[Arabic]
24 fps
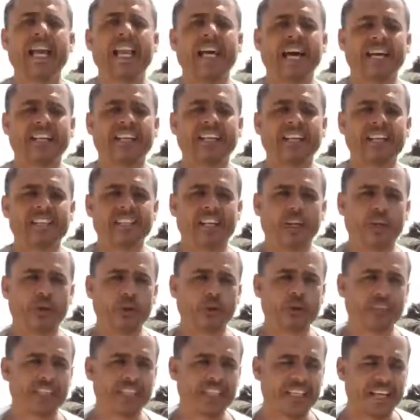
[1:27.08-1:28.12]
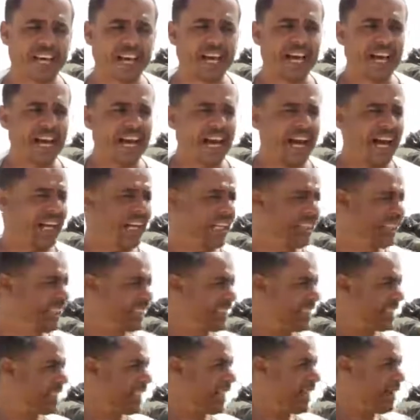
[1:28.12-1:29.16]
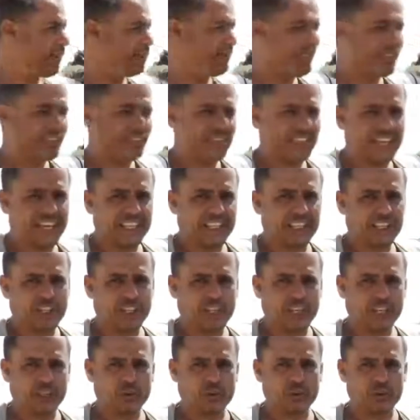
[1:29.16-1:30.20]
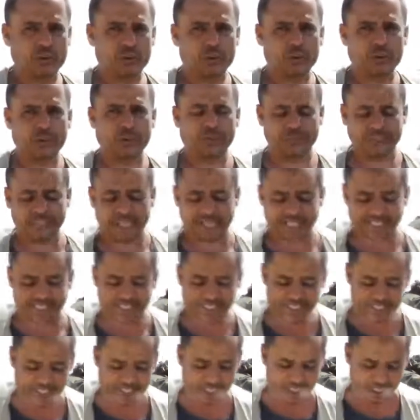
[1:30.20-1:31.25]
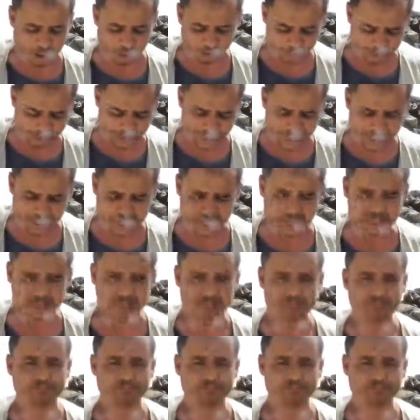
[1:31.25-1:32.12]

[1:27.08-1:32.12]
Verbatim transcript: العناصر الحوثية التي تتخبط في هذه السهول وفي هذه الأودية